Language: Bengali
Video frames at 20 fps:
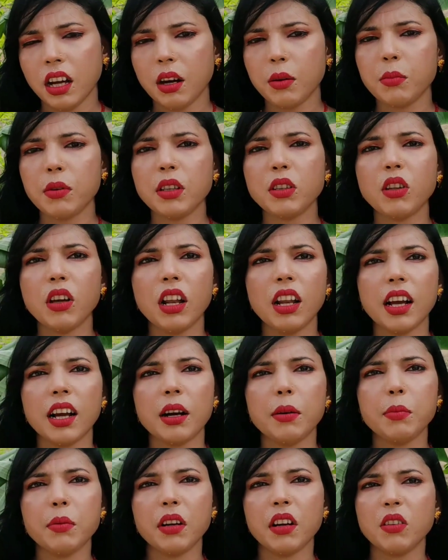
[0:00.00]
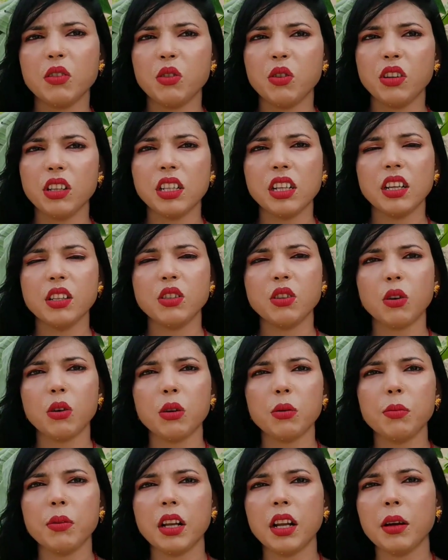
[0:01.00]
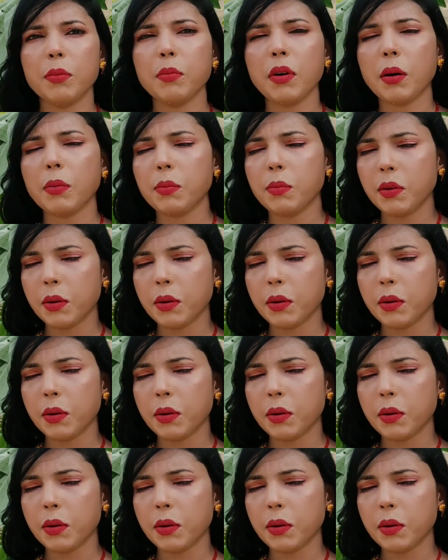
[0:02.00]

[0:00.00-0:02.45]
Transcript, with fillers: আমরা তো আর লেখাপড়া করি নাই ছোটোবেলায় মা